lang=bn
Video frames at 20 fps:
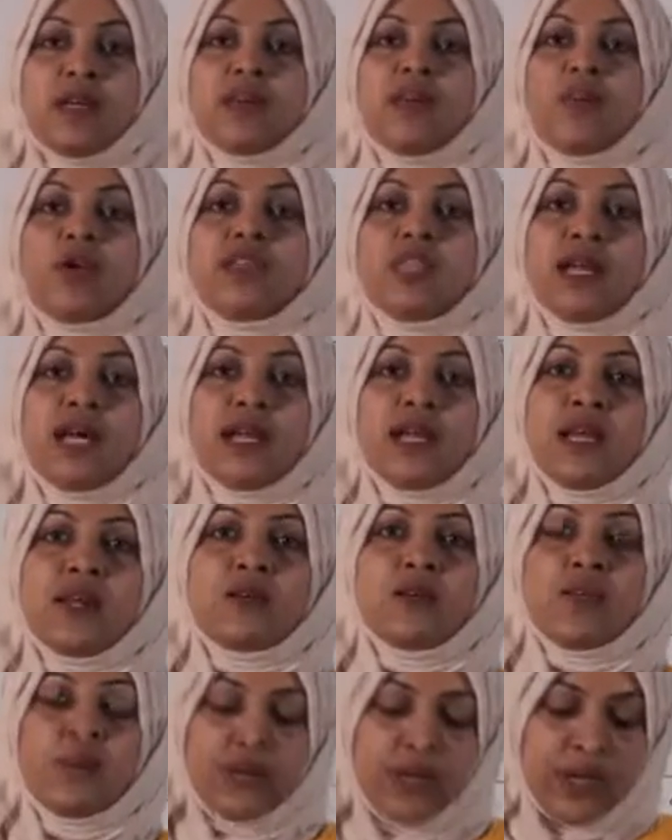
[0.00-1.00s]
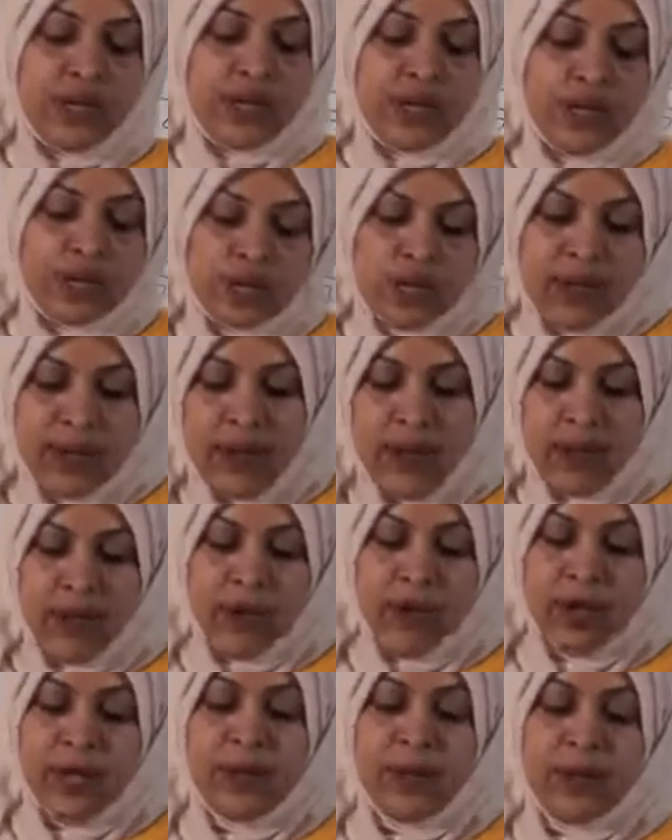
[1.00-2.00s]
তোমাদের সাথে বই থাকলে
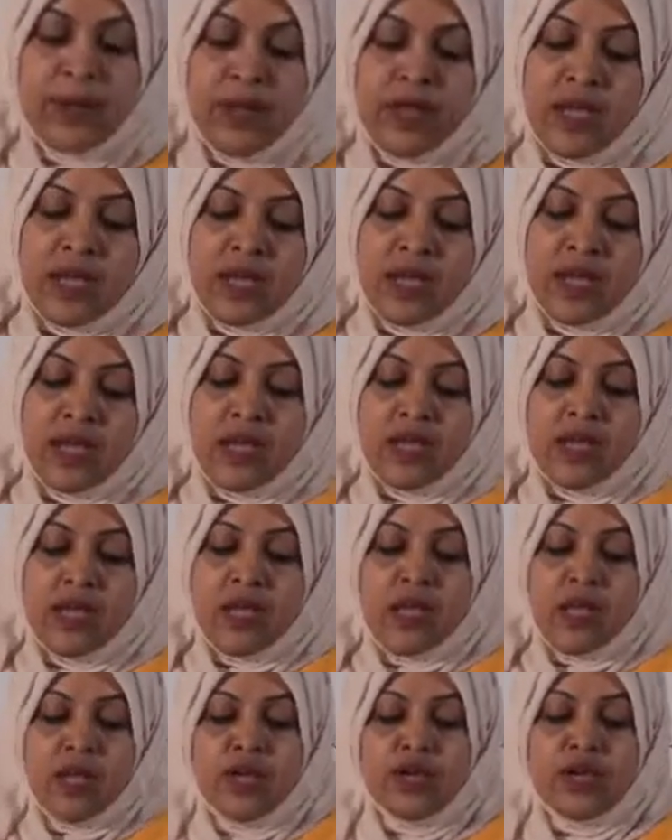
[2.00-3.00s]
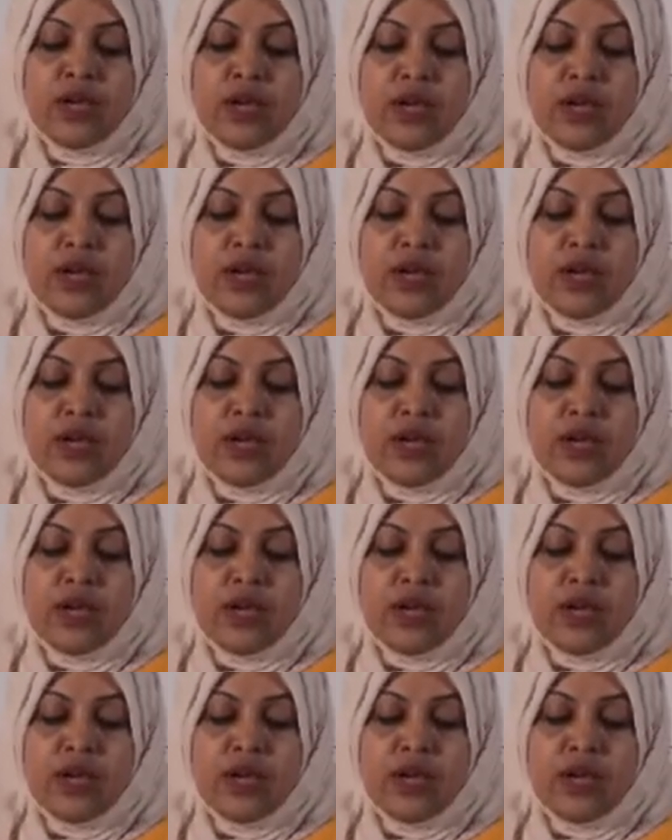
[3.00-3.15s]
একটু বইটা নিয়ে বসলে ভালো হয়